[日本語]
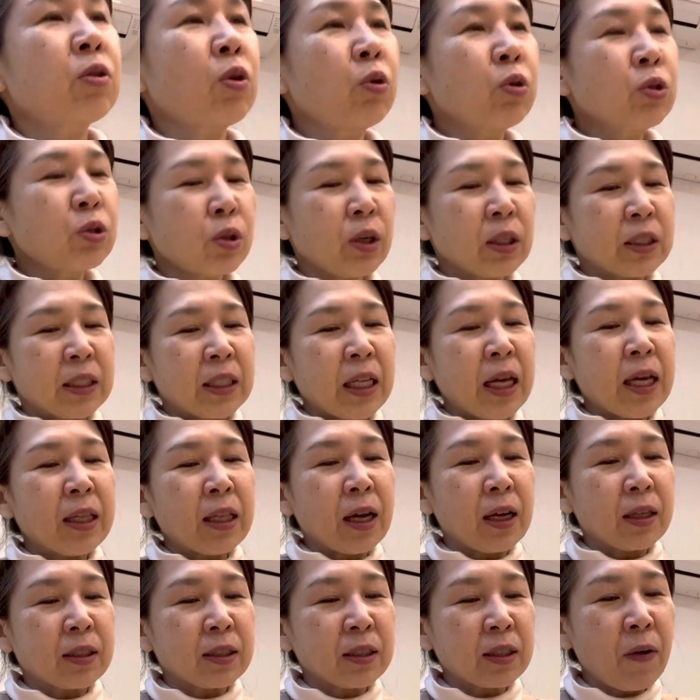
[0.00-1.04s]
の人が伝え
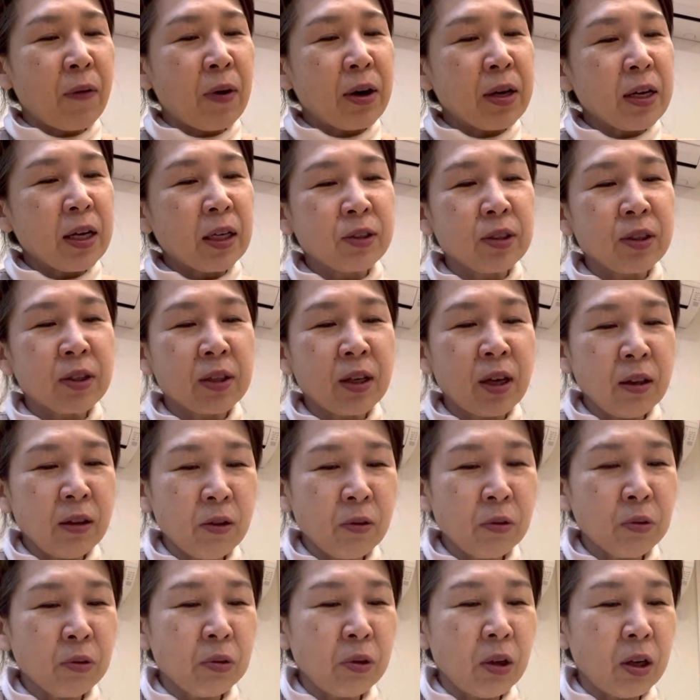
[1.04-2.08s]
たら伝わりやすいけんっ
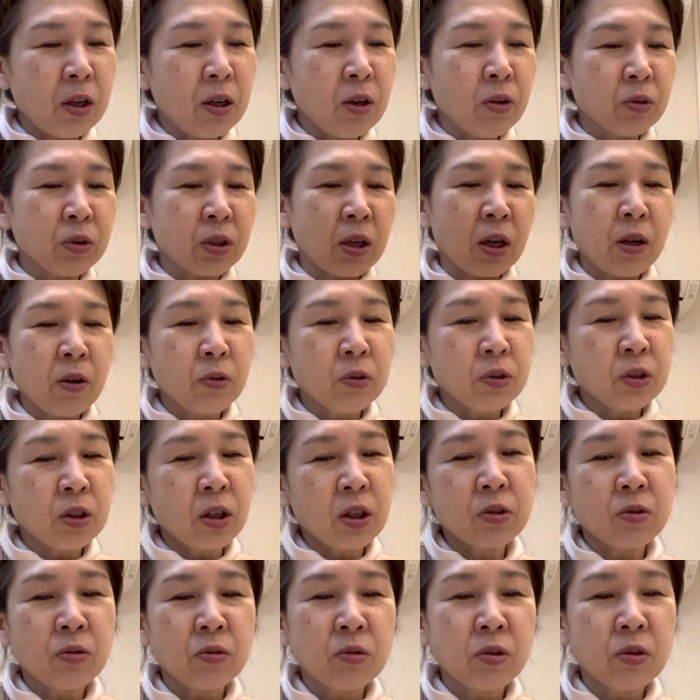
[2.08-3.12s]
てことで利用されようとし
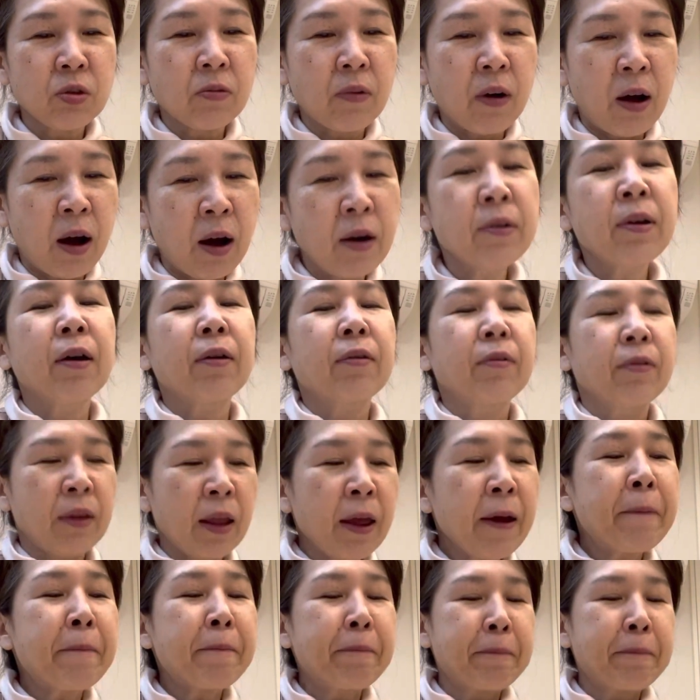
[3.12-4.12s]
た人っていうのもあるやろうね。